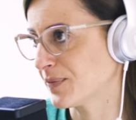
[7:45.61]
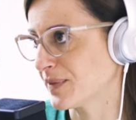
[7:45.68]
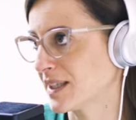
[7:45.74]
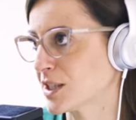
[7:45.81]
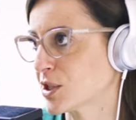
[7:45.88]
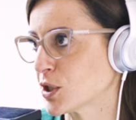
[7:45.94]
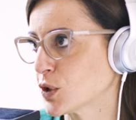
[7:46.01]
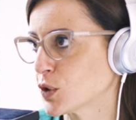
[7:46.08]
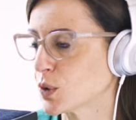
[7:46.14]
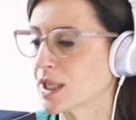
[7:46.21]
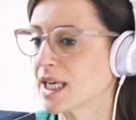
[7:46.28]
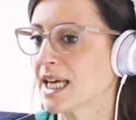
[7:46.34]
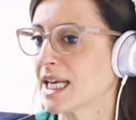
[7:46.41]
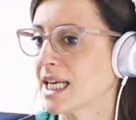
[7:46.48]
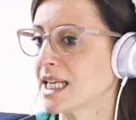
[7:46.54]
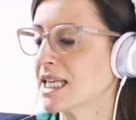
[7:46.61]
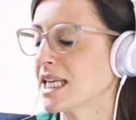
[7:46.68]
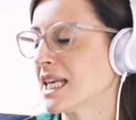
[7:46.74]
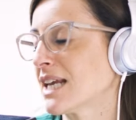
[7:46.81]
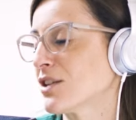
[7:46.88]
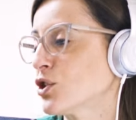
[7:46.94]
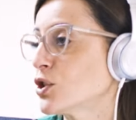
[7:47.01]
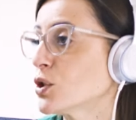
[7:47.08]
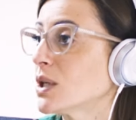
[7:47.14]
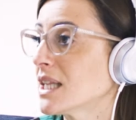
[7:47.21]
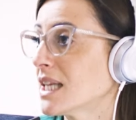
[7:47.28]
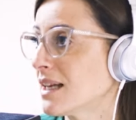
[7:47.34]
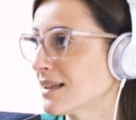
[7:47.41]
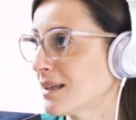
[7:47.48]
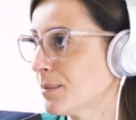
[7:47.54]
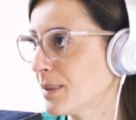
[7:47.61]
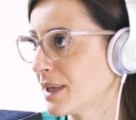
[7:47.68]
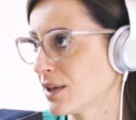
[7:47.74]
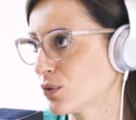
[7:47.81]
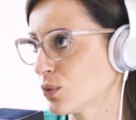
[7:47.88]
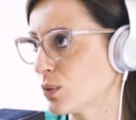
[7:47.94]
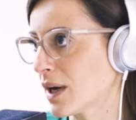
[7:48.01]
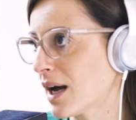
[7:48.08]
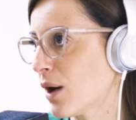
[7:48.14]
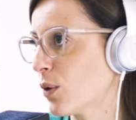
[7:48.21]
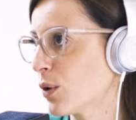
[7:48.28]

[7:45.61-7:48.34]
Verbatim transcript: nel senso che la gestione della temperatura